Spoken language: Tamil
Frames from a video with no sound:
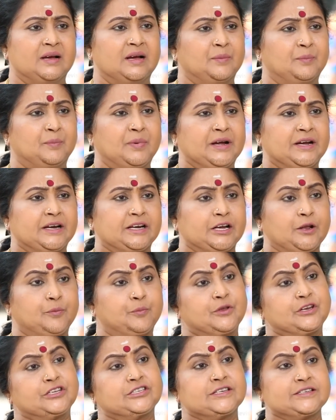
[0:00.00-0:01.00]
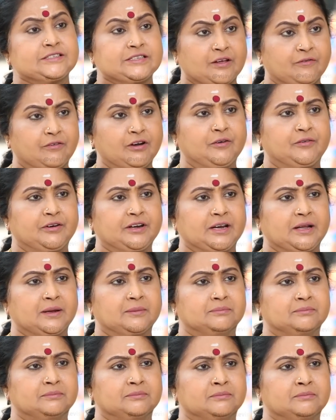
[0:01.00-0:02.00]
அவன் அப்பா கிட்ட பெருசா சவால்
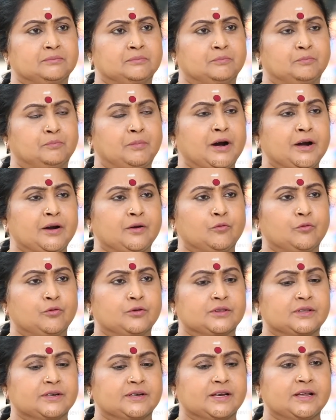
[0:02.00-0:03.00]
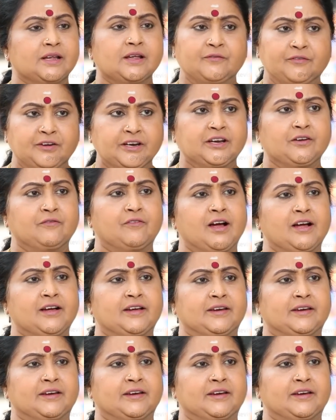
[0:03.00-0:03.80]
விட்டான் நான் பணத்தை கொடுத்துட்டு இந்த வீட்டை